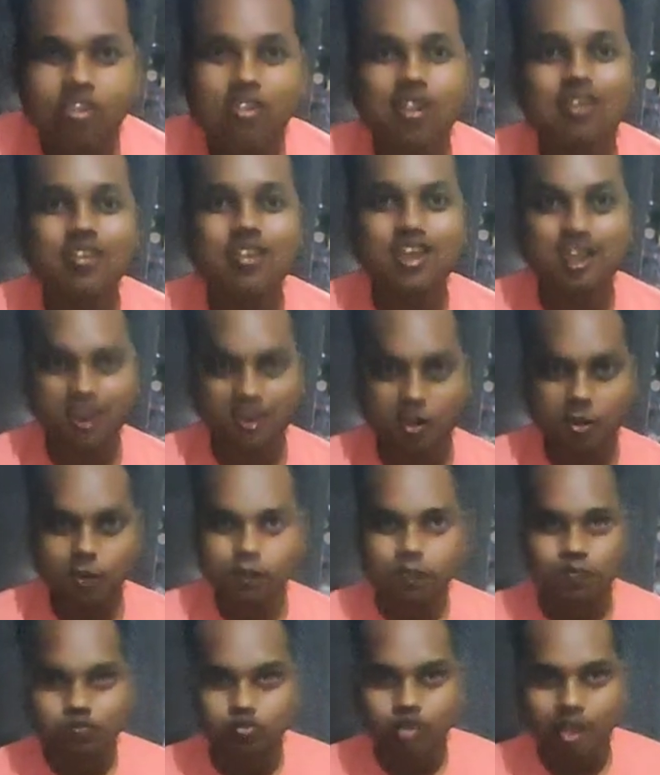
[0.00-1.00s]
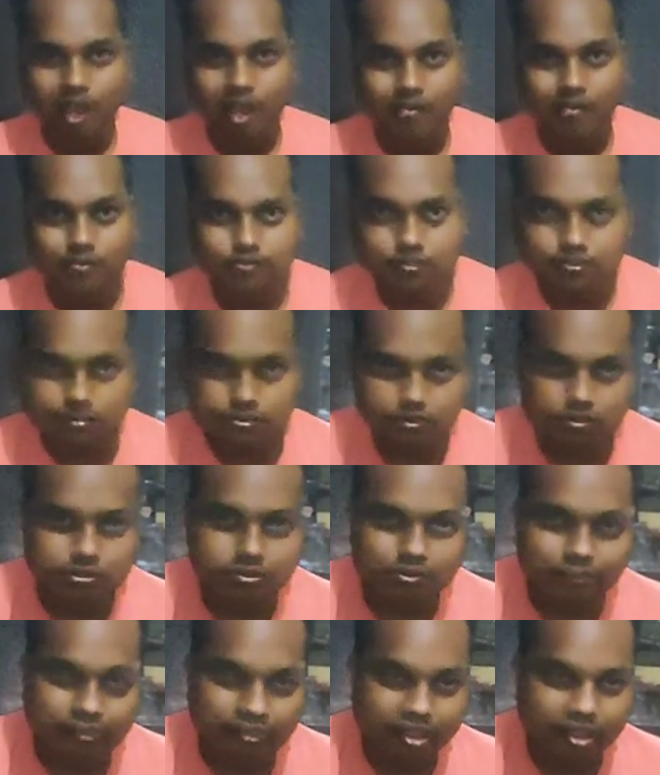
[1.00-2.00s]
है
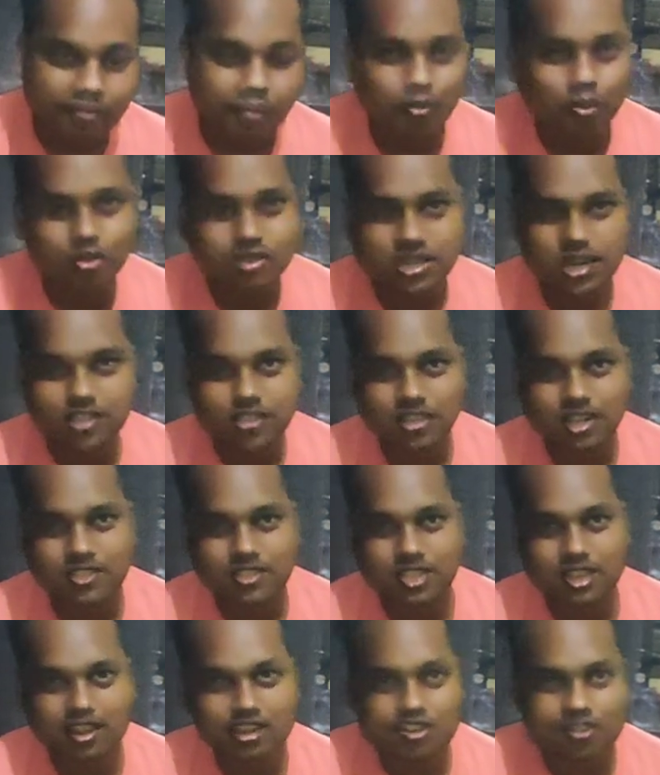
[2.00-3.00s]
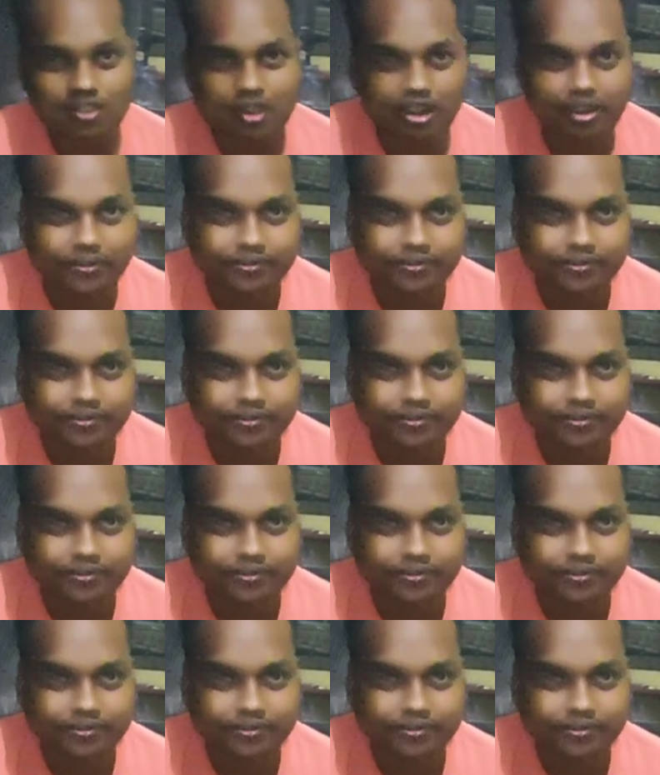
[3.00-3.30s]
और जय जगन्नाथ हमारे यहाँ